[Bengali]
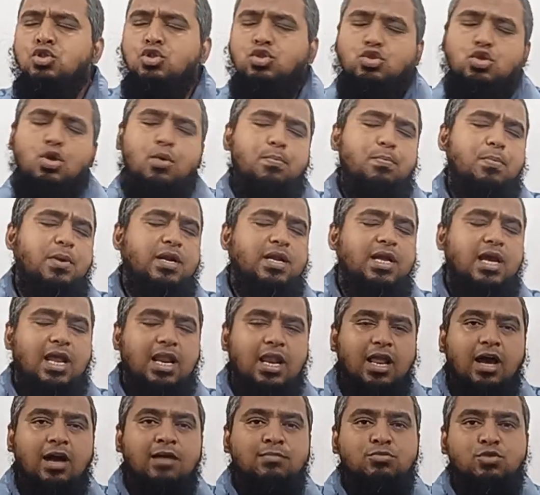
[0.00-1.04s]
সব বাড়ি
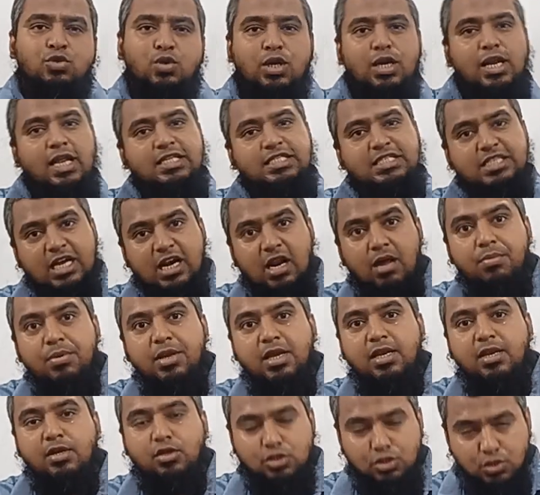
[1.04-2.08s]
আলহামদুলিল্লাহ যারা
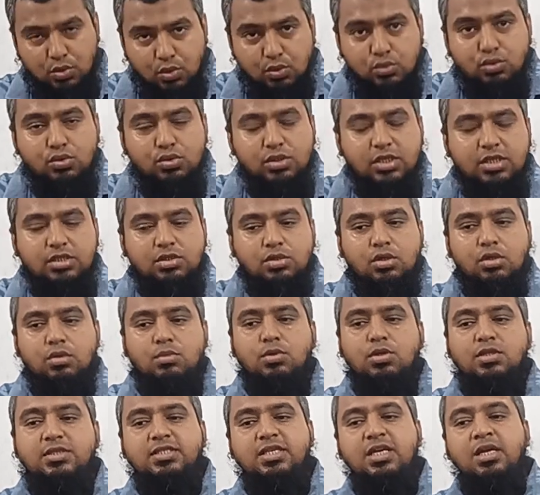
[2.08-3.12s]
বিক্রি করছে নতুনদের জন্য
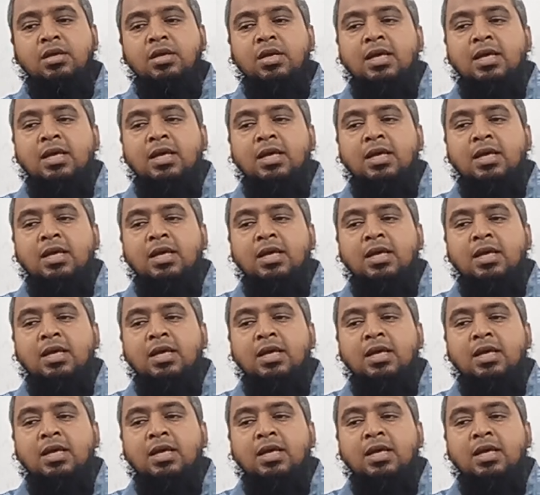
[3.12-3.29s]
বলছি